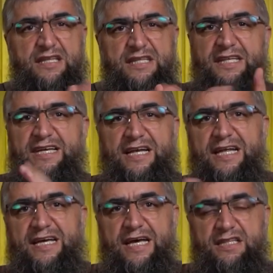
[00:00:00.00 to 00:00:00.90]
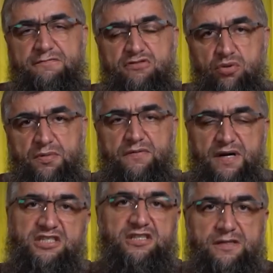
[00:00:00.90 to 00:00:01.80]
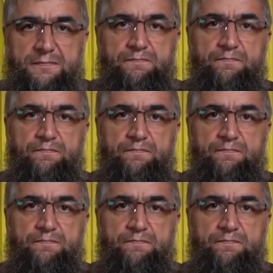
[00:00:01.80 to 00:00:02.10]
нет, ни религии, это выдумки ваши.